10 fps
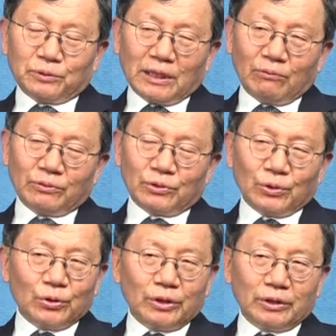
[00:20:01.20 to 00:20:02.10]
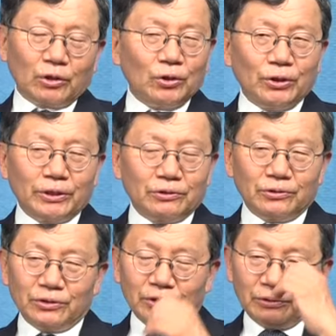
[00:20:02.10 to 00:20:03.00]
상원 선거에 걸려
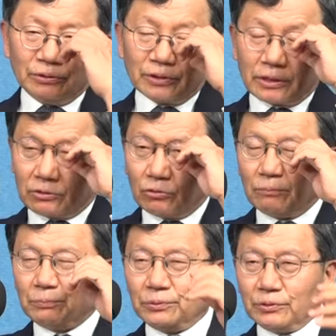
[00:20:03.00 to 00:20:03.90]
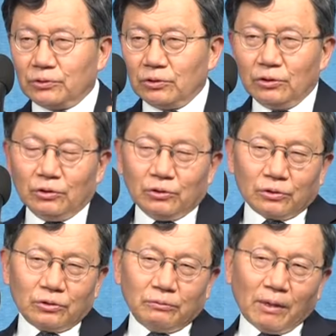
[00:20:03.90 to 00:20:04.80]
있거든요. 그러니까 트럼프
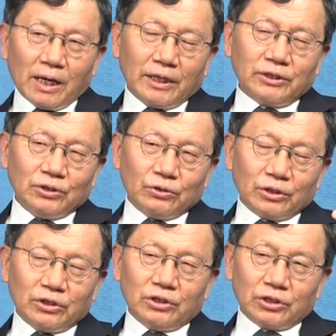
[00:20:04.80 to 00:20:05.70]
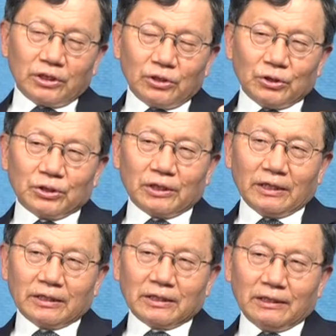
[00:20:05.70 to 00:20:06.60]
그 마가 진영의 지지가
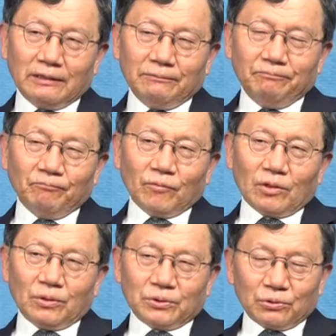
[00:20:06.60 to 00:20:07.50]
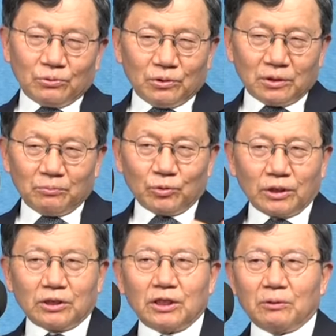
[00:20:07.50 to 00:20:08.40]
절실하니까 거기서도 이제 뭐
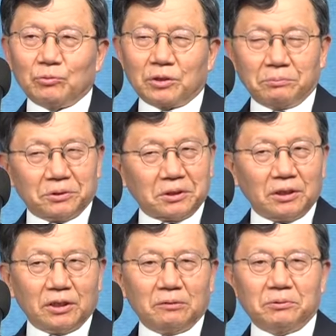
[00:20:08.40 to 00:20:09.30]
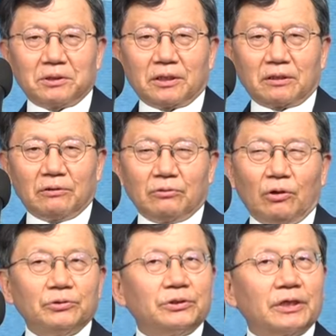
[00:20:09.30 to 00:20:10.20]
자체 핵무장 비슷한 얘기 비슷한 그
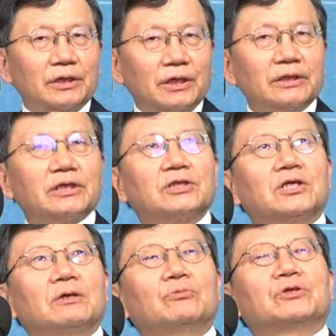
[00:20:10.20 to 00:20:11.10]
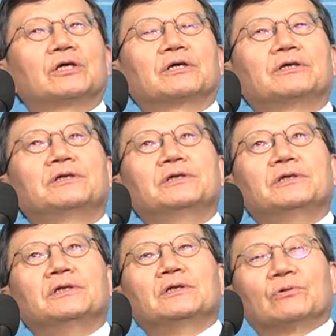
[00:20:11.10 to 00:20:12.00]
언젠가 자체 핵무장을
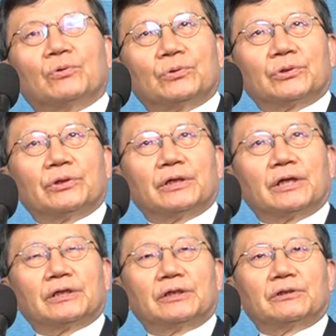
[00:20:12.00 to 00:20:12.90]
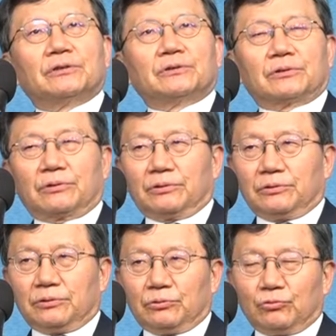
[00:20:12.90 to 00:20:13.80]
고려해야 되는
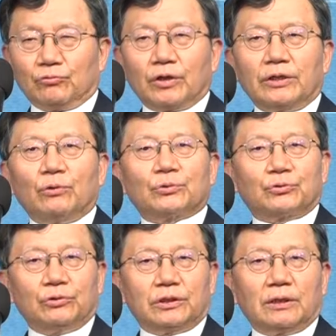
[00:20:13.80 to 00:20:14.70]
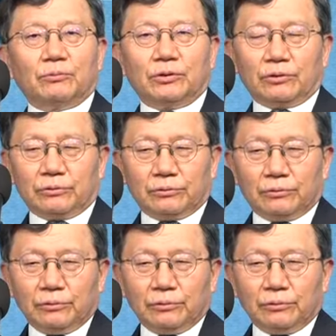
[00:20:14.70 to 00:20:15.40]
그런 순간이 올 수도 있다 뭐 이런